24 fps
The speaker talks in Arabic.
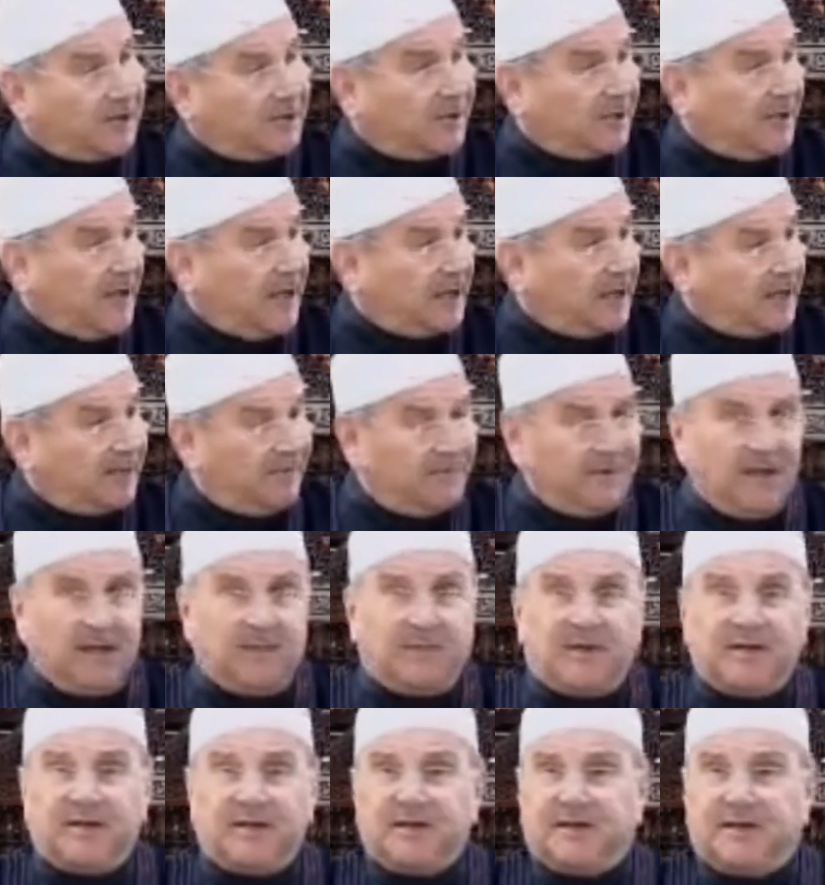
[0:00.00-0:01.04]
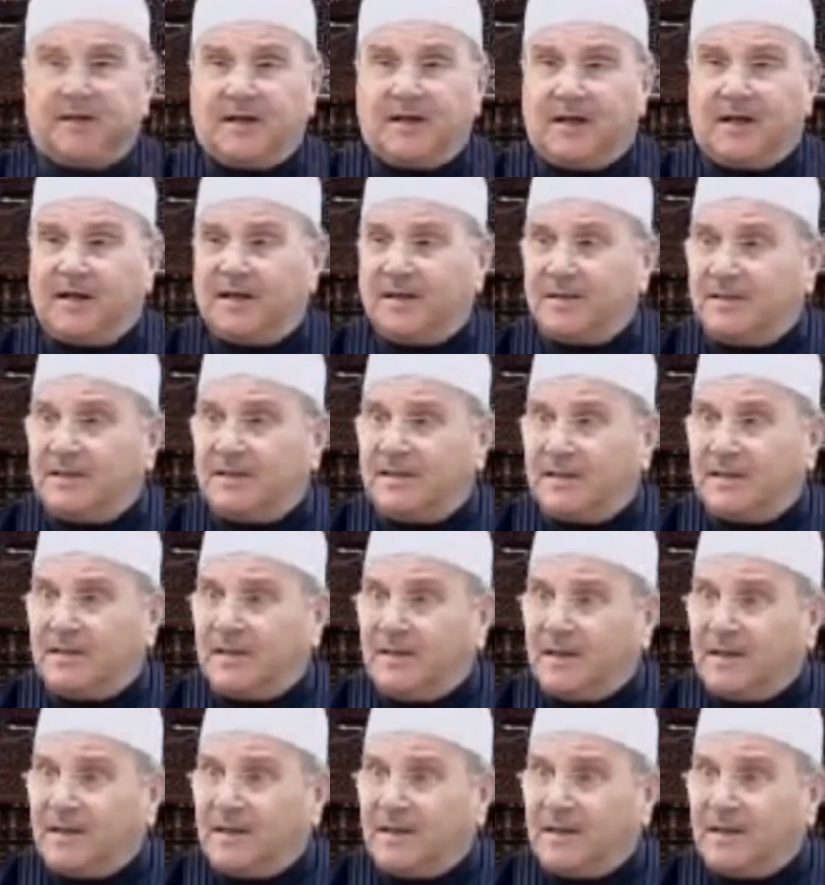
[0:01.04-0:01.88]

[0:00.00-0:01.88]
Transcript: الرياضيات في أمريكا